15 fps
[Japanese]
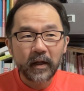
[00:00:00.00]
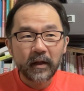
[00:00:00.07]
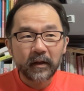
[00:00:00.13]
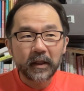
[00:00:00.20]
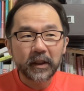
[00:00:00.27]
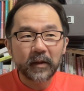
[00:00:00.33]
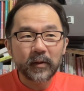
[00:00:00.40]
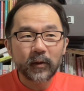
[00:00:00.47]

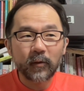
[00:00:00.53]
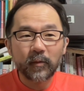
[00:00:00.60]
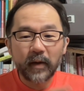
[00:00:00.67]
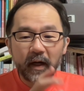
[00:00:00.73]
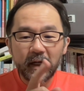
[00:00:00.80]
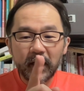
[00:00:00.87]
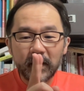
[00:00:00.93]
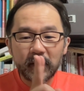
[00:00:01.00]
で、しかもその
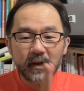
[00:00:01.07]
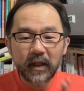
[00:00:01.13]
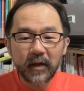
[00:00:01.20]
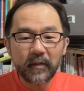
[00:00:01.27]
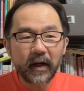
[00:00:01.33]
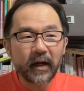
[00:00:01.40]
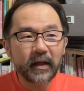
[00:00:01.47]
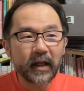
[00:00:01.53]
マイナス2
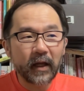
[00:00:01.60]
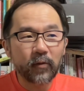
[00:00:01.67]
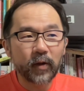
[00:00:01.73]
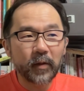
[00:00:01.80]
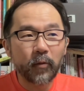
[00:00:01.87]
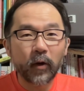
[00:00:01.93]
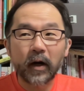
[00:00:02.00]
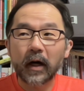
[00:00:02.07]
枚なのに
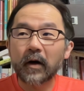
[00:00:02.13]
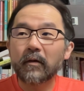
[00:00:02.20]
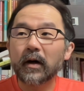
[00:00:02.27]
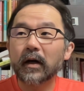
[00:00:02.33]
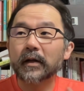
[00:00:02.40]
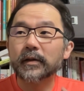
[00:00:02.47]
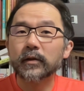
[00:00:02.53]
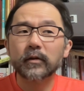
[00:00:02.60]
もかかわ
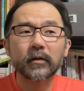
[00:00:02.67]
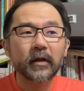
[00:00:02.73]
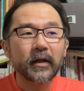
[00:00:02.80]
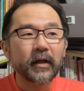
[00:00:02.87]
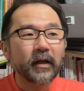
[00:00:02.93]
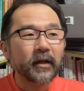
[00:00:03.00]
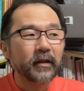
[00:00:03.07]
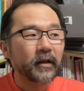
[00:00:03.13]
らず、
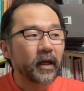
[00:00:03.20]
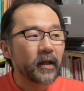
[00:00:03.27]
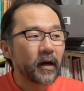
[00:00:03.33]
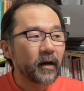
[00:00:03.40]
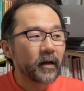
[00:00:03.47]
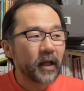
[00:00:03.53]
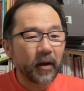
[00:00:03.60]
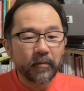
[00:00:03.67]
値
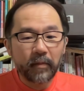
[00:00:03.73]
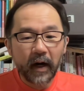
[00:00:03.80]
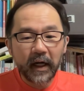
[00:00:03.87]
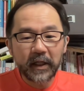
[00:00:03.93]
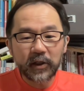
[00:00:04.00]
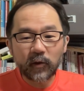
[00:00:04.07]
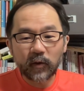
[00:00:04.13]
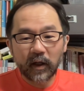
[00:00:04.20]
段がね、倍
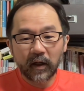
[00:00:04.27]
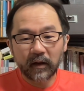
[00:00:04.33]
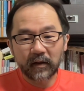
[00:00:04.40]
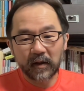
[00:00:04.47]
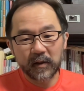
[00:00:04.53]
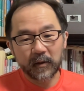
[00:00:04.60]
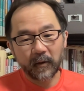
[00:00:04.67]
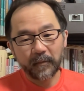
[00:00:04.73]
以上に上がっ
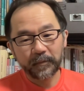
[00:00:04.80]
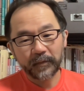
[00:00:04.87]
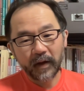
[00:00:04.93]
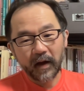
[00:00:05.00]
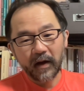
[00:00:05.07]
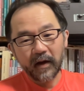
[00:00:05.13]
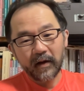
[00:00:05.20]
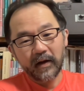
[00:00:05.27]
たんですよ。
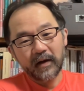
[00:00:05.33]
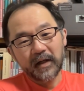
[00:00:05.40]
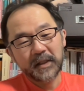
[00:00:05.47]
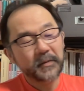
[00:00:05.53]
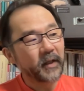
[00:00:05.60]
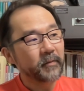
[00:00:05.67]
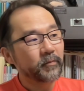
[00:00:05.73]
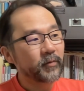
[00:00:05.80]
つ
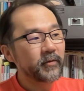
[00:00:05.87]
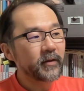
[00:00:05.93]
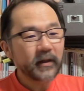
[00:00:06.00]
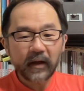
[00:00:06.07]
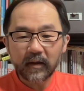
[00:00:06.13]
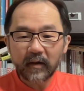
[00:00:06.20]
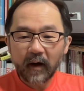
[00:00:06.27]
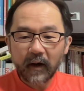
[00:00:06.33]
まり物
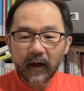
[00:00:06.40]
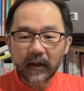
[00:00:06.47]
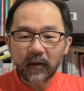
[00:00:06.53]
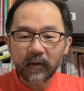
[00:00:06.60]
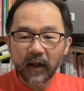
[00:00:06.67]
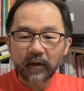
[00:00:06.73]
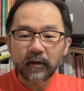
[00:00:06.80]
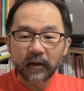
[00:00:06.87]
価高い
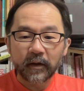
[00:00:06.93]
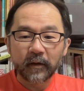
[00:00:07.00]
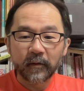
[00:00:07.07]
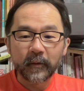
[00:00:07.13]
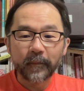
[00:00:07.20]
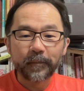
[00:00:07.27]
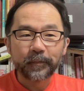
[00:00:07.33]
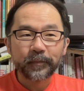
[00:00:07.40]
よねっていう。
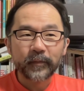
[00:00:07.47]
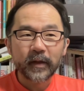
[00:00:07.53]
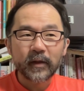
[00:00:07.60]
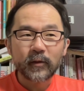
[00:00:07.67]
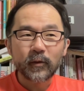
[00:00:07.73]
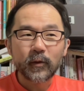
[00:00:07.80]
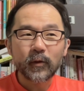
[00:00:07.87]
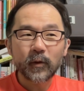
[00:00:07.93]

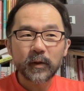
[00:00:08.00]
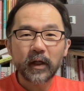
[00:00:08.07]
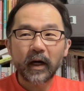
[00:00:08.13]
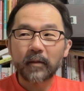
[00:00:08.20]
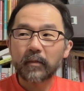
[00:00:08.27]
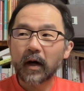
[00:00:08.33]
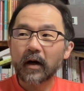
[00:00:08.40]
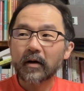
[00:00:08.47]
そうするとさ、
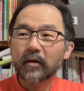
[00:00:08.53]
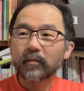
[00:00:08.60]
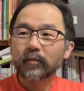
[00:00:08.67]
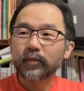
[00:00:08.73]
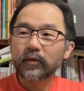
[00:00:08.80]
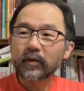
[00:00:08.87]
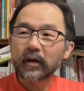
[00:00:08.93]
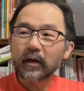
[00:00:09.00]
まあ、
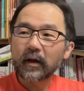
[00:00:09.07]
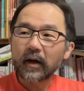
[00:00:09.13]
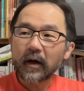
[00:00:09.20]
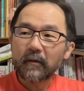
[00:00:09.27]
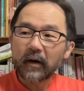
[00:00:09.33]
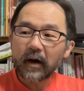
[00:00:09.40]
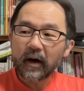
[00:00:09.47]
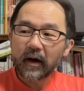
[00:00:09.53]
物
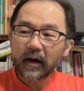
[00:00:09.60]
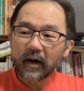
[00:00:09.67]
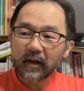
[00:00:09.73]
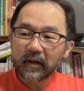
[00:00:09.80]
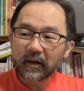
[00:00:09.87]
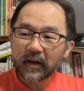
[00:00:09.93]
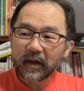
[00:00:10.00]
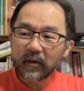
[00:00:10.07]
価が上がっ
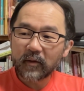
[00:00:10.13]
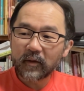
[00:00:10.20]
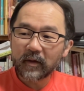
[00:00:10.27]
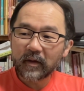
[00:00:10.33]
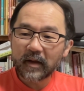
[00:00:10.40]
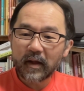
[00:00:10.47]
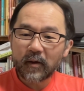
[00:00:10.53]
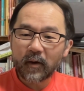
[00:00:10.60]
ていくっ
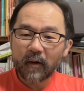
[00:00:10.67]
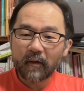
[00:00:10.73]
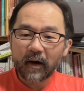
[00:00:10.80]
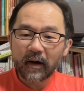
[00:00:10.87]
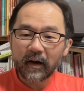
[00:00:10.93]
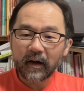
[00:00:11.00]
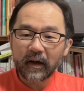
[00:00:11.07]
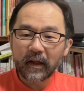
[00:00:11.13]
ていうのは分
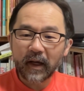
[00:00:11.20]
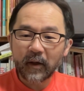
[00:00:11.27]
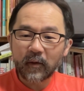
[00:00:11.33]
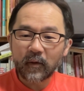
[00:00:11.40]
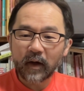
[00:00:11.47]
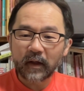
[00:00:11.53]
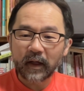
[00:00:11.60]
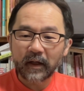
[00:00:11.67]
からなく
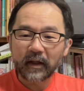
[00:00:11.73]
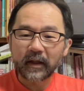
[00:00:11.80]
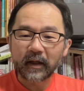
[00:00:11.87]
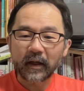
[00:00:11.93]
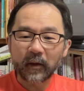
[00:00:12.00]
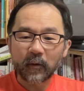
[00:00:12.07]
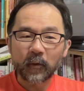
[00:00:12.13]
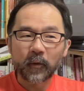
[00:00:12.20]
はないんだ
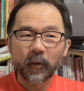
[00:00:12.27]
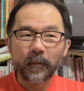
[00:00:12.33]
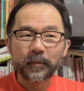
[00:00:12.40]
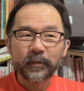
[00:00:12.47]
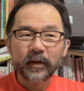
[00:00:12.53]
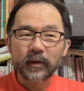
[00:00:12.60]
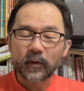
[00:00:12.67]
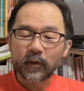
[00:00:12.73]
けど、
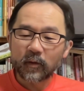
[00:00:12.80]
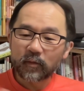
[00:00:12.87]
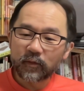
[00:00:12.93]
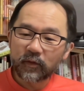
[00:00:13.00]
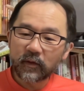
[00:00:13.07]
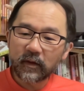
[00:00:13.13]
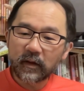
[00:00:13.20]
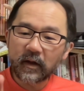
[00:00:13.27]
その
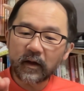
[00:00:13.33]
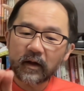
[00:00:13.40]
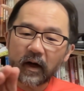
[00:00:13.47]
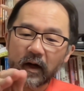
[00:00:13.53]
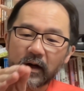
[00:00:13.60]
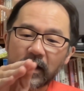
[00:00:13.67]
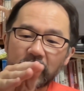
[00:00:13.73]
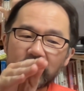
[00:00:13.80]
物価が
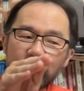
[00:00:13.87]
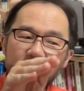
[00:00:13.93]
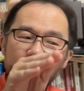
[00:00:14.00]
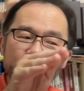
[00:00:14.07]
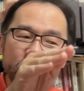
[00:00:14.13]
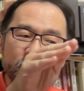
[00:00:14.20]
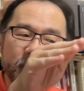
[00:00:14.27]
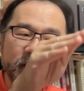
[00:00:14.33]
上がってい
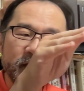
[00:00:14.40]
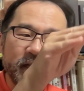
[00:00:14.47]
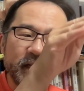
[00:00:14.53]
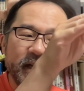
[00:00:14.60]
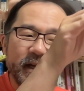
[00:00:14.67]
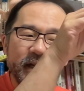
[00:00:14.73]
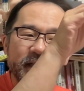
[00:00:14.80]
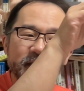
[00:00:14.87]
くのに比
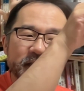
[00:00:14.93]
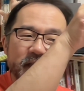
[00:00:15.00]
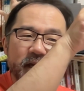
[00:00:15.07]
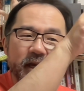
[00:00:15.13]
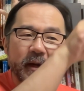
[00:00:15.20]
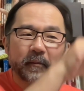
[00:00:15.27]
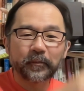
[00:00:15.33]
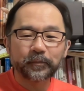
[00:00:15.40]
例し
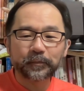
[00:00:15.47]
て、